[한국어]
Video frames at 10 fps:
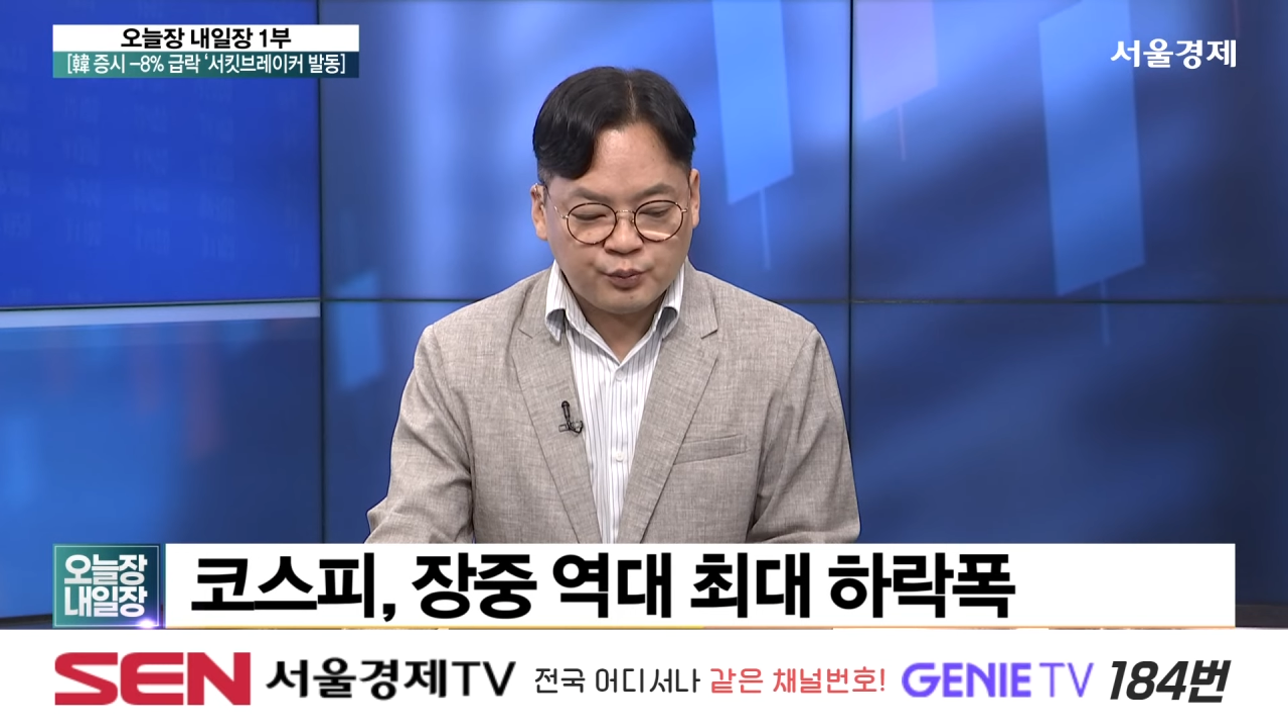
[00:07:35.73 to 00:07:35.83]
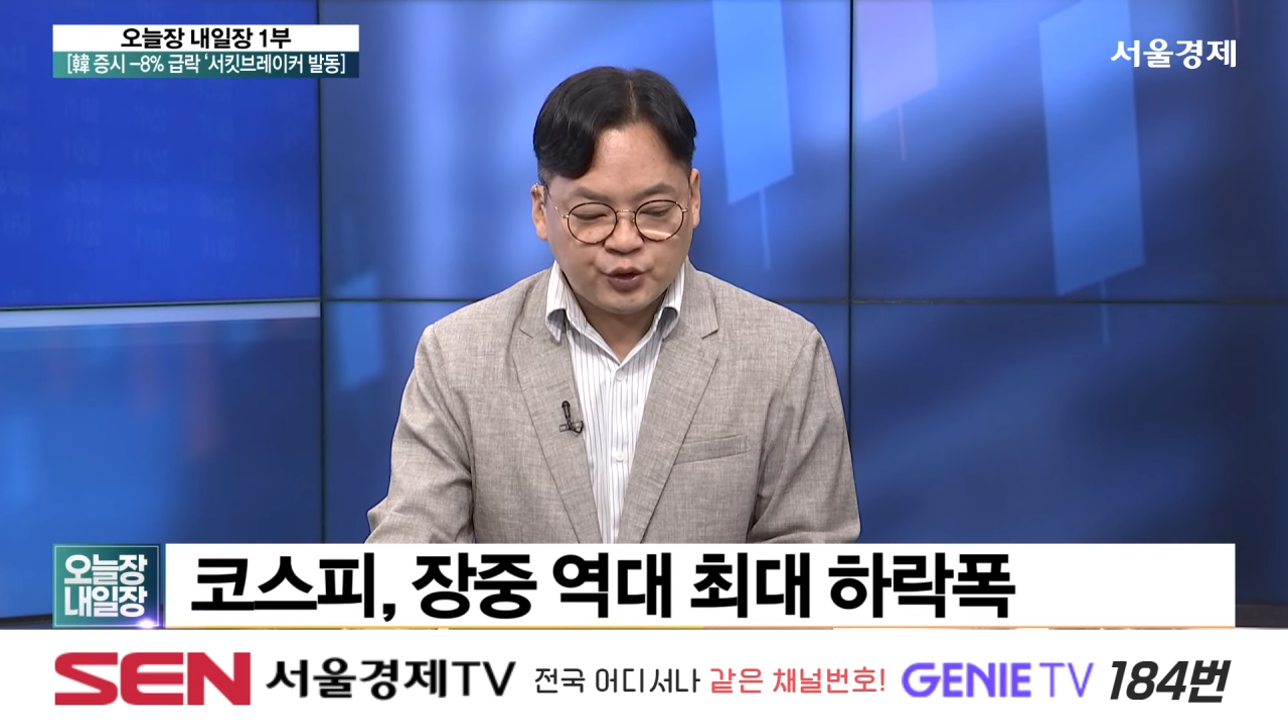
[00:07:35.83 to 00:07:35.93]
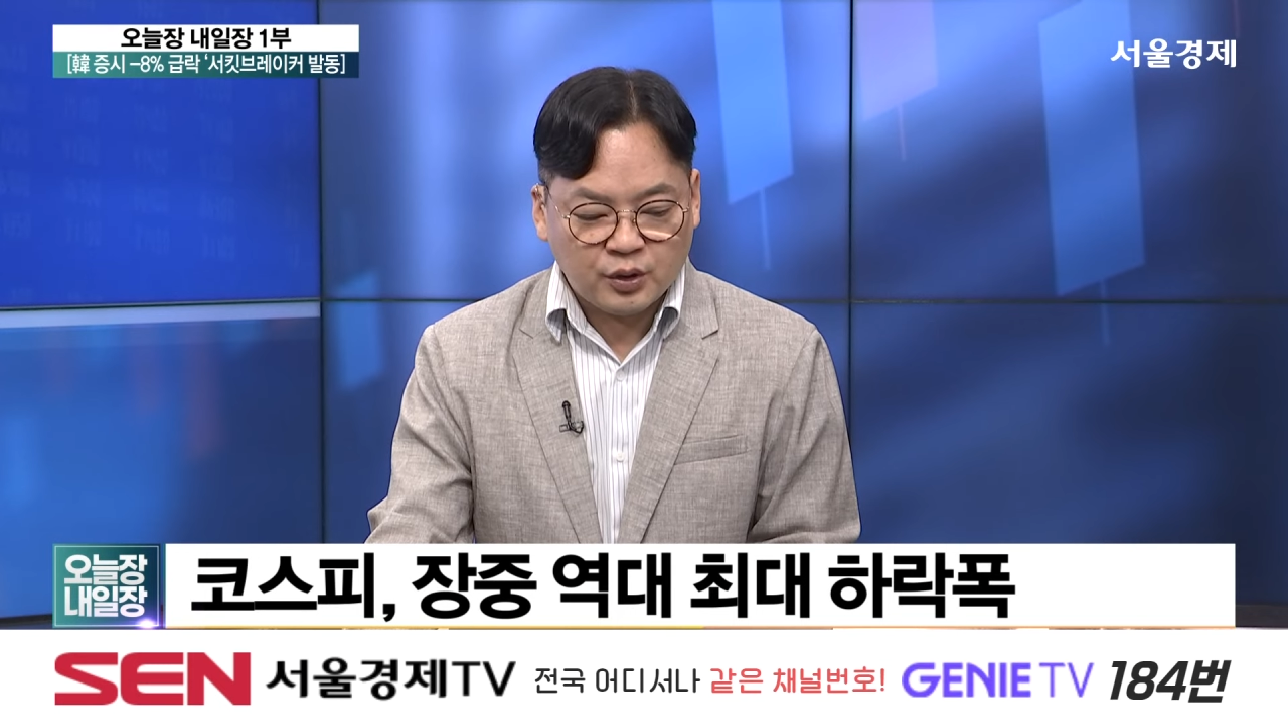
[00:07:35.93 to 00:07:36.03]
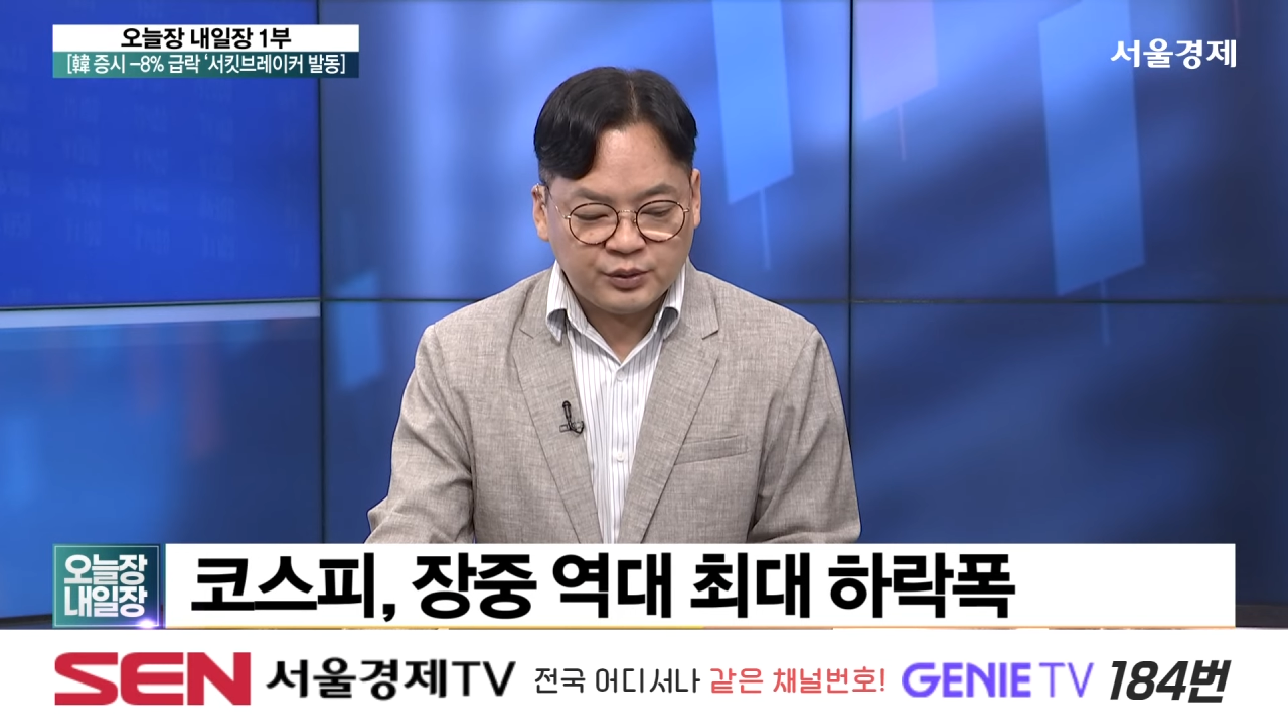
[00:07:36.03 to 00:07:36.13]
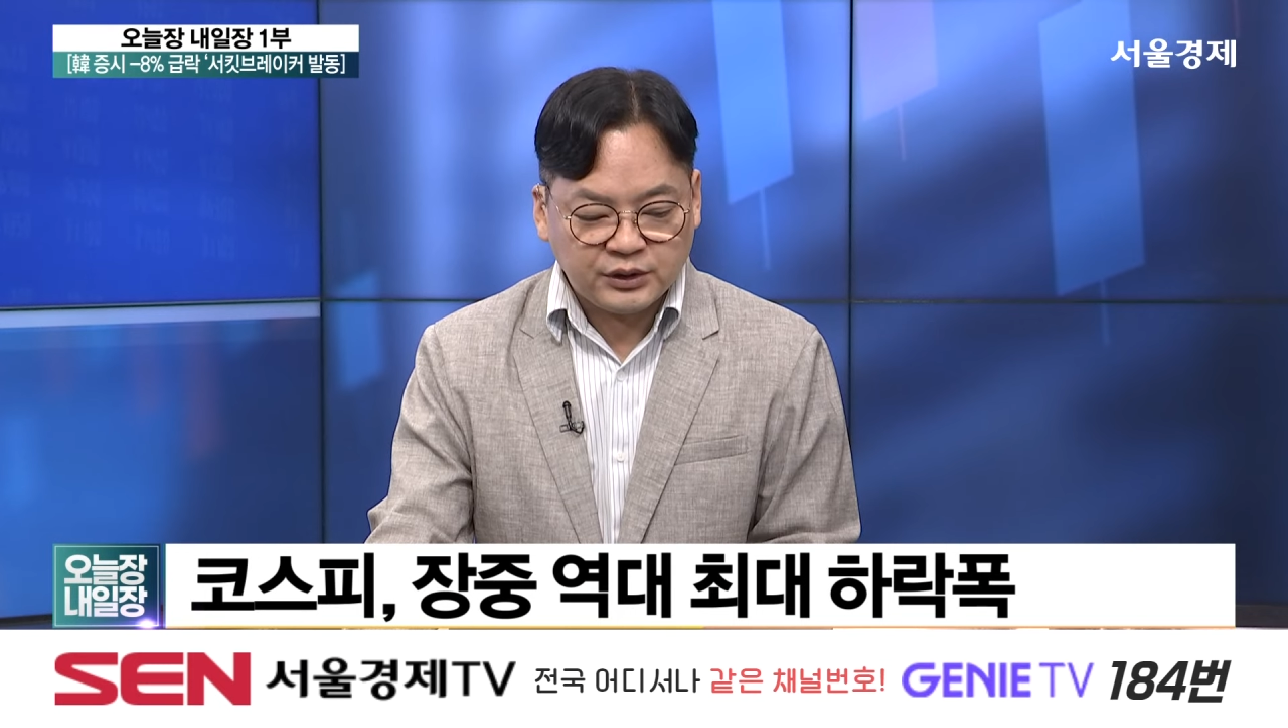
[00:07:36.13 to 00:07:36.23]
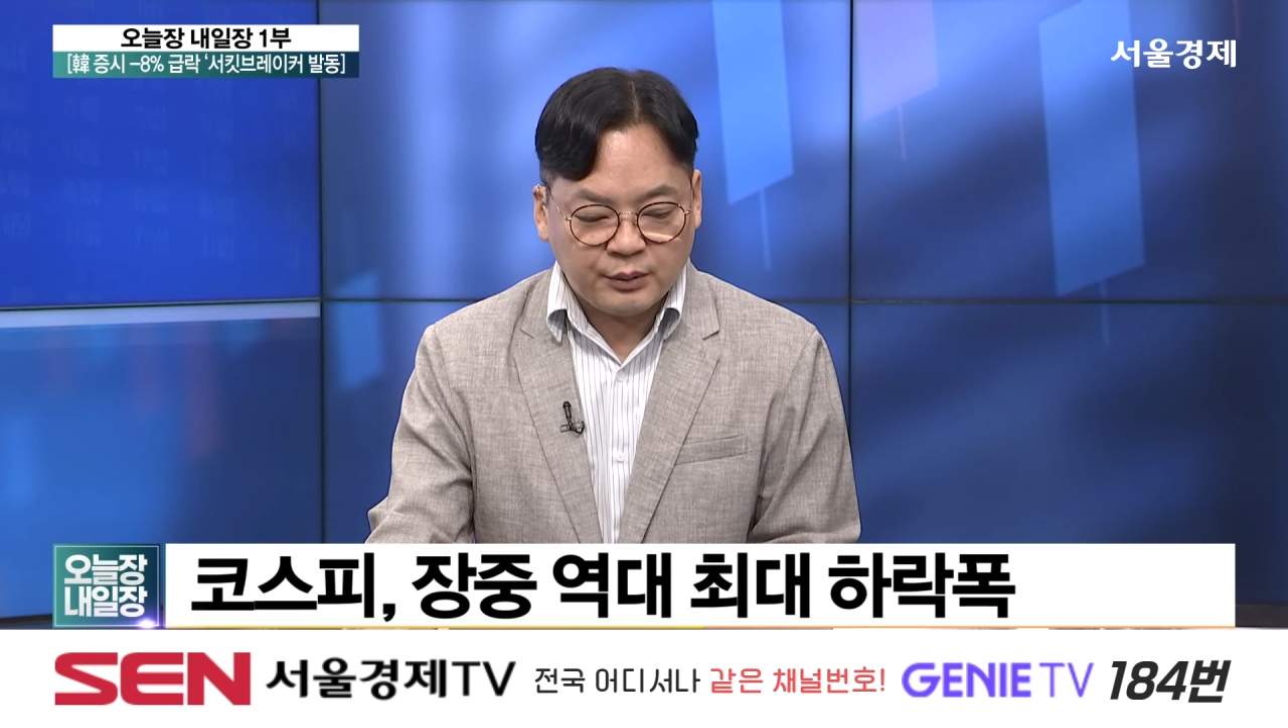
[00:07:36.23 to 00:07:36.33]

기업인